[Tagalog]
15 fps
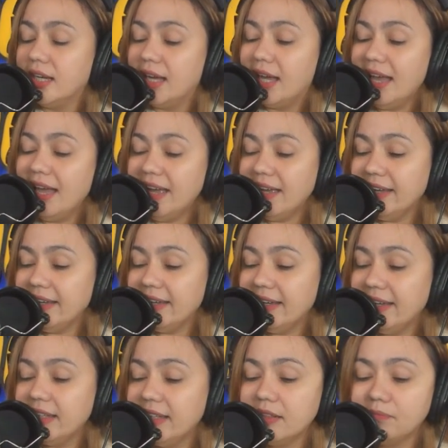
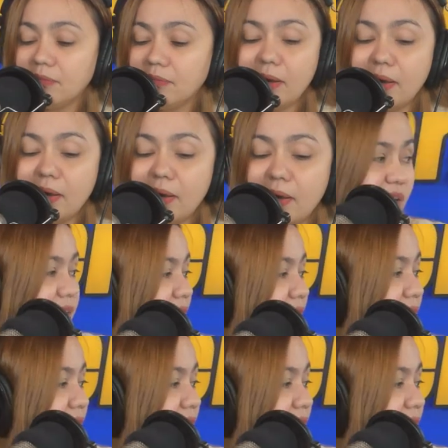Hi! Babati muna tayo